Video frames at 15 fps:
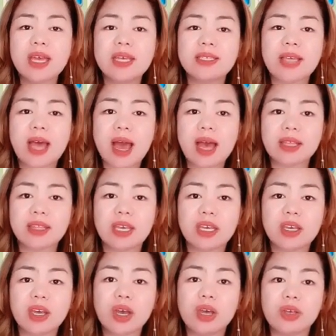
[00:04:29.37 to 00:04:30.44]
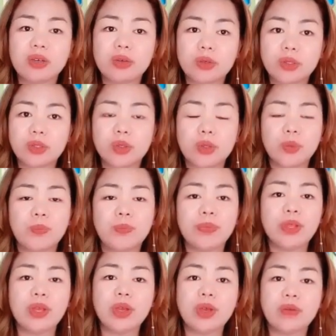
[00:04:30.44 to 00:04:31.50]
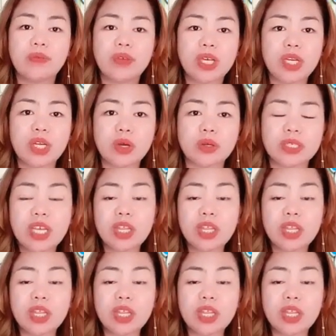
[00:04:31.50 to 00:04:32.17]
sa ating YouTube videos.